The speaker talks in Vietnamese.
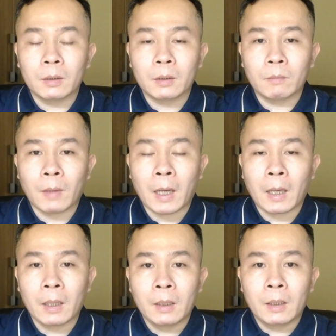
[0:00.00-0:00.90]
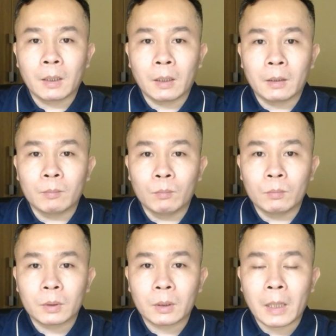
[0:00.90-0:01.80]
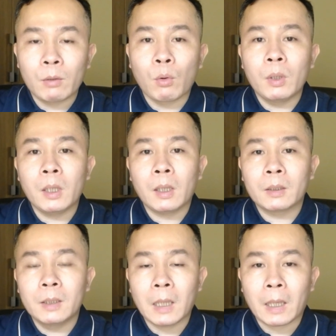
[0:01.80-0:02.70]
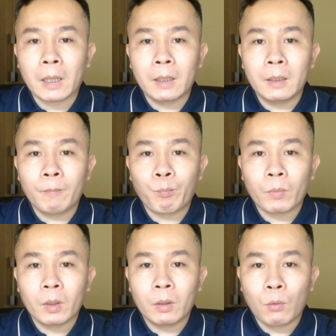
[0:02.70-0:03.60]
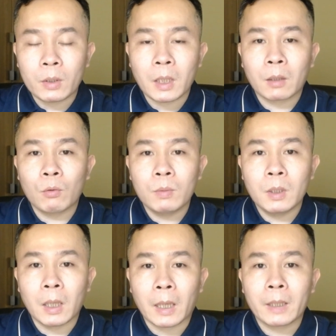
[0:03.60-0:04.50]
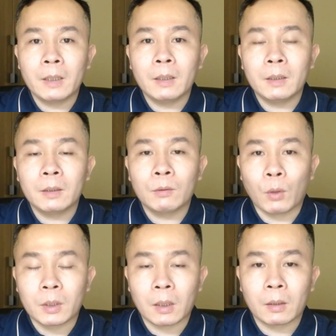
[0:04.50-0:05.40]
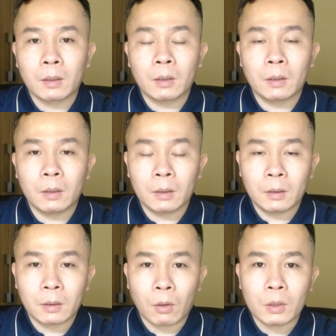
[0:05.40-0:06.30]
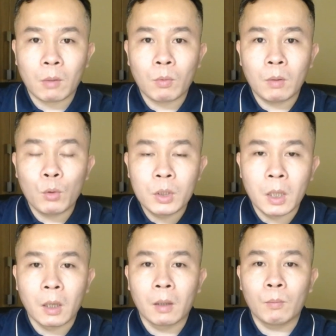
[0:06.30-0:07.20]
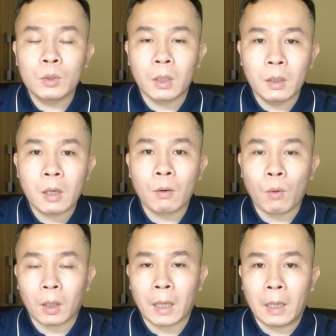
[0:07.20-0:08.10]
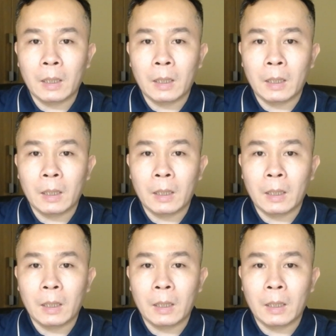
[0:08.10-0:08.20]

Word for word: và uh, các yếu tố nữa chính là các cái hóa chất cũng như là các cái hoạt chất có trong môi trường, môi trường nước hoặc là